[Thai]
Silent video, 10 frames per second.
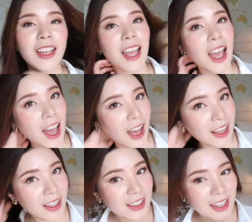ยอ่ะ
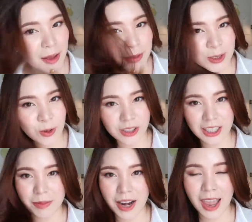ได้เป็นทรง
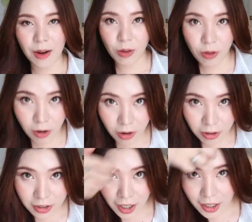นี้มาแล้วแล้วก็
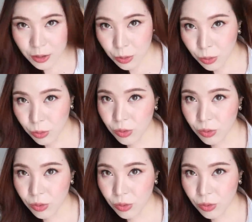อยากให้ดู